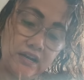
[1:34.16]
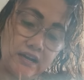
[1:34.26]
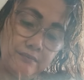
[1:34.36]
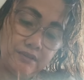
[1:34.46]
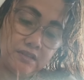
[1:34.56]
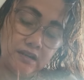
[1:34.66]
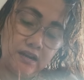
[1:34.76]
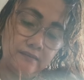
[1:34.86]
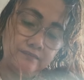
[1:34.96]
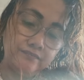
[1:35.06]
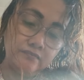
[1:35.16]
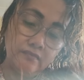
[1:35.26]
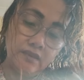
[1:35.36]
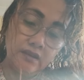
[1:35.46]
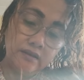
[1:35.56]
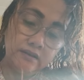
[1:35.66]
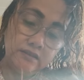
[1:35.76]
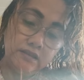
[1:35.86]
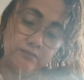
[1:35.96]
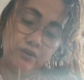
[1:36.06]
ginagamit nila.
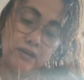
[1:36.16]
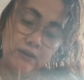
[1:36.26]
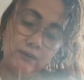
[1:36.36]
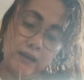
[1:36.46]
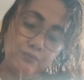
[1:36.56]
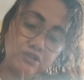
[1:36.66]
Hindi po nila, wala